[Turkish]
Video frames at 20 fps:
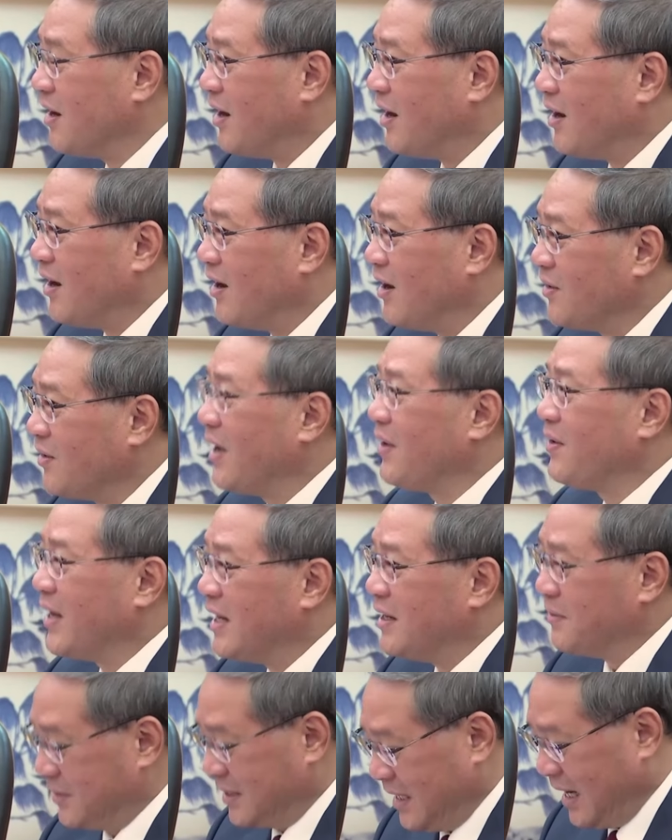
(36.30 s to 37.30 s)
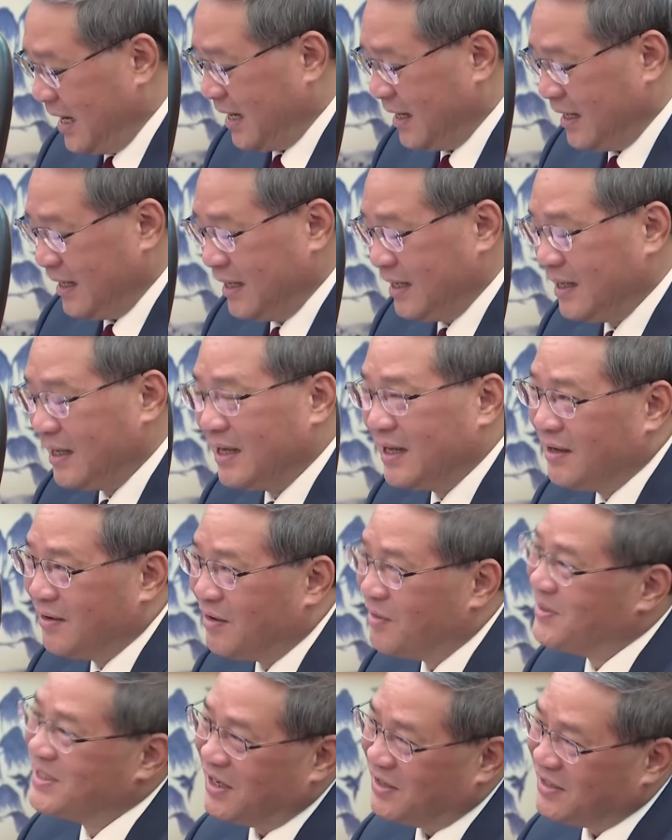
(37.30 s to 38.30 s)
MIT'in PKK ve YPG
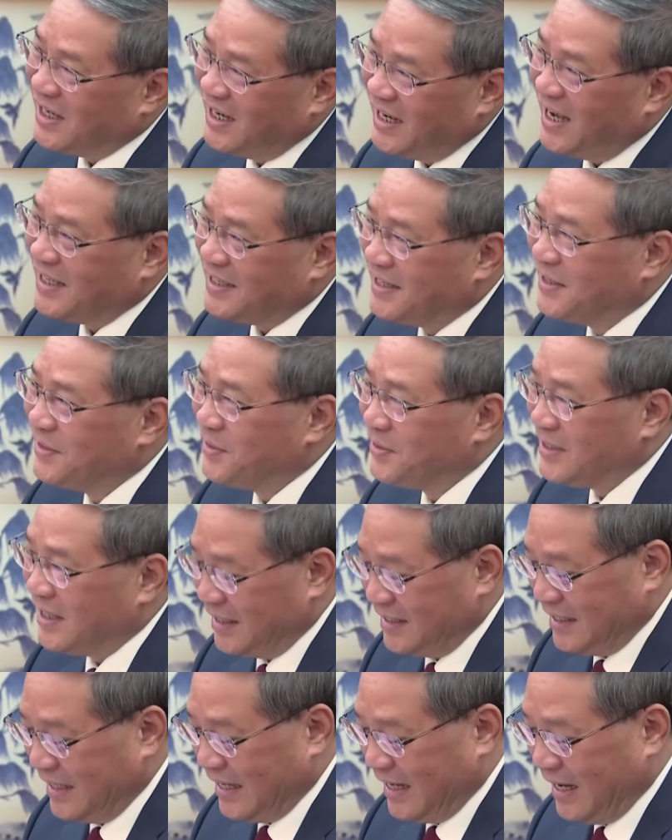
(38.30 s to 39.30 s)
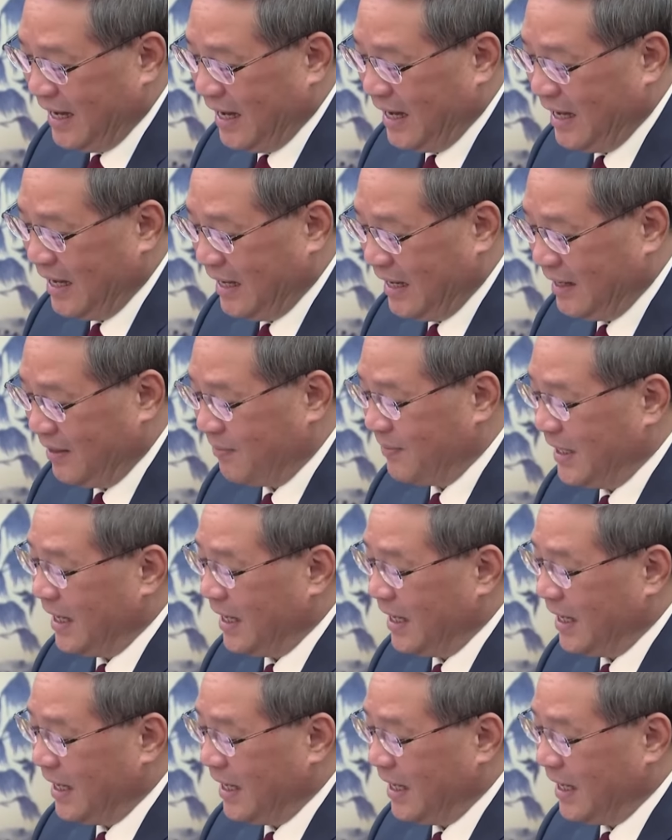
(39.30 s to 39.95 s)
hedeflerini vurduğu ifade ediliyor.